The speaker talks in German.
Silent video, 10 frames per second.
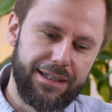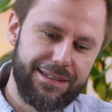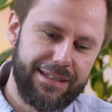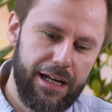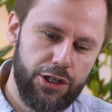
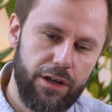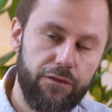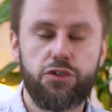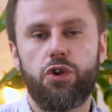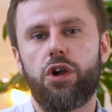
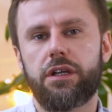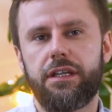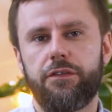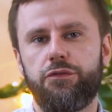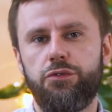Gesellschaft
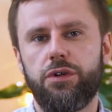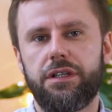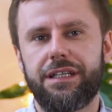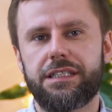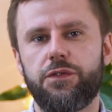sorgt
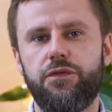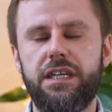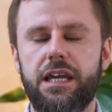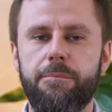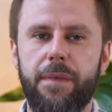dafür, dass
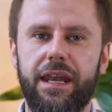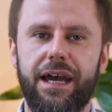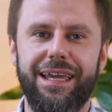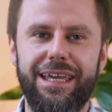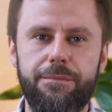wir
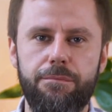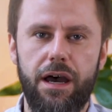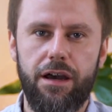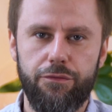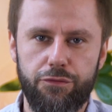Männer
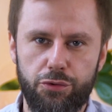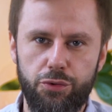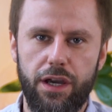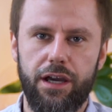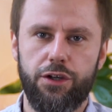immer
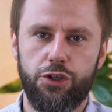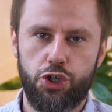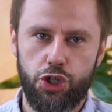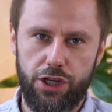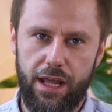früher
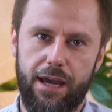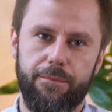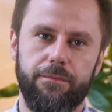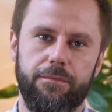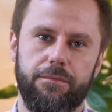sterben.